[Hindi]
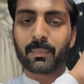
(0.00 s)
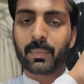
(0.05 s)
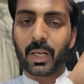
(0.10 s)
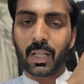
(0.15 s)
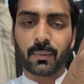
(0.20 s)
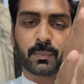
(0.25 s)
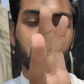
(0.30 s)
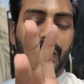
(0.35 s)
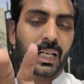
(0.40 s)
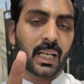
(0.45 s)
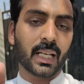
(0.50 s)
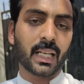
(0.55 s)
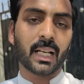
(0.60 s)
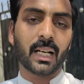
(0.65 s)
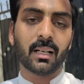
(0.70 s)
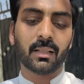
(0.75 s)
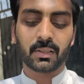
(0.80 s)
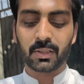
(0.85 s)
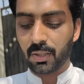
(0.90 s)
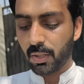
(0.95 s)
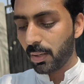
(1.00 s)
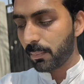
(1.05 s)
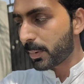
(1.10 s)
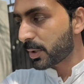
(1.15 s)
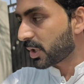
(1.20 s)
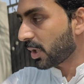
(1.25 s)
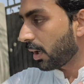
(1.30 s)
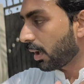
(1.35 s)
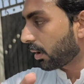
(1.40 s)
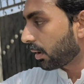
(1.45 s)
बल्ब चलाया यहीं
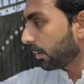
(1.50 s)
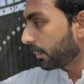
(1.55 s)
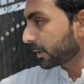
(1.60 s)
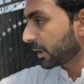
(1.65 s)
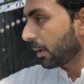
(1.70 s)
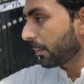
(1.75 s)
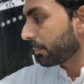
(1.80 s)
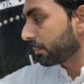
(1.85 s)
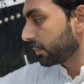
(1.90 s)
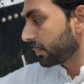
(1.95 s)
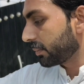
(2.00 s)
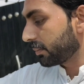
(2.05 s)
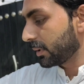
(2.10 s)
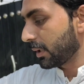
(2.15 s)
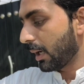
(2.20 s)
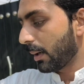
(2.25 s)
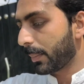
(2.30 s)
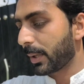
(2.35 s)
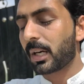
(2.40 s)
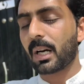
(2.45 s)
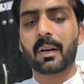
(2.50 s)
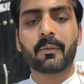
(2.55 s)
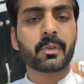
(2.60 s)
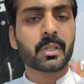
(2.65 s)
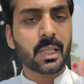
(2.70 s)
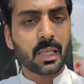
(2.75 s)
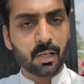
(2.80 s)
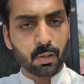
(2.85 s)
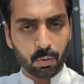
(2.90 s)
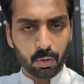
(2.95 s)
पे सारा मतलब यहाँ पे
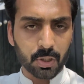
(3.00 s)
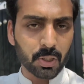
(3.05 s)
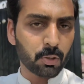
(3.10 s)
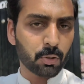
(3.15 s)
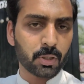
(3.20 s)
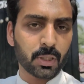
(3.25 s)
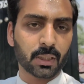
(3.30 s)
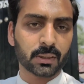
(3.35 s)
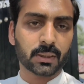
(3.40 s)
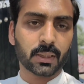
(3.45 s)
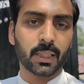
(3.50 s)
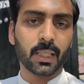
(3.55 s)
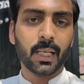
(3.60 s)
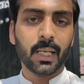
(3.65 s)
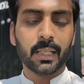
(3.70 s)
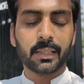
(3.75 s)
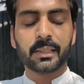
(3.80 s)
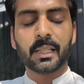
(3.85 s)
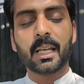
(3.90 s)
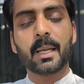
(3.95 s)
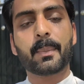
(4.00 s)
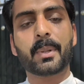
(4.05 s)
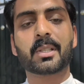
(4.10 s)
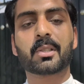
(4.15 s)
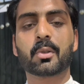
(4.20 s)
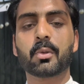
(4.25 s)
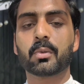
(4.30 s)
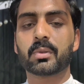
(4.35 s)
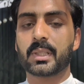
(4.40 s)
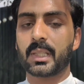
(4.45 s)
काफ़ी सारी रोशनी हो जाती है यहीं पे
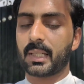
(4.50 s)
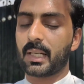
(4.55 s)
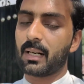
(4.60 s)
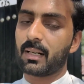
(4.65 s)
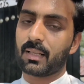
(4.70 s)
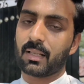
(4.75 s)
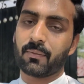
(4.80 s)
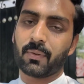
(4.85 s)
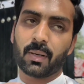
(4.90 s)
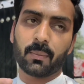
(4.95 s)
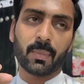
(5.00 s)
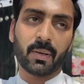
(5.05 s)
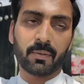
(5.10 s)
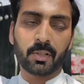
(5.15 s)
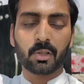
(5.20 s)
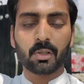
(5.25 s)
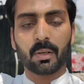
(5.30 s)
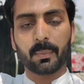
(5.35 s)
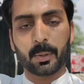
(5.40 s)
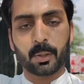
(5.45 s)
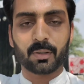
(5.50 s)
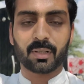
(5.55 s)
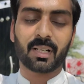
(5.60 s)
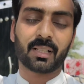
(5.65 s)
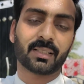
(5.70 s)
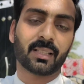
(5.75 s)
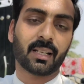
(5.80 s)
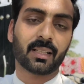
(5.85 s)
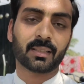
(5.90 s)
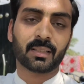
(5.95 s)
स्कूल से खड़ के फिर मैं वीडियो अपलोड
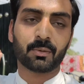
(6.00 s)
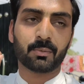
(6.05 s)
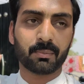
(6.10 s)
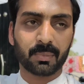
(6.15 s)
करता रहता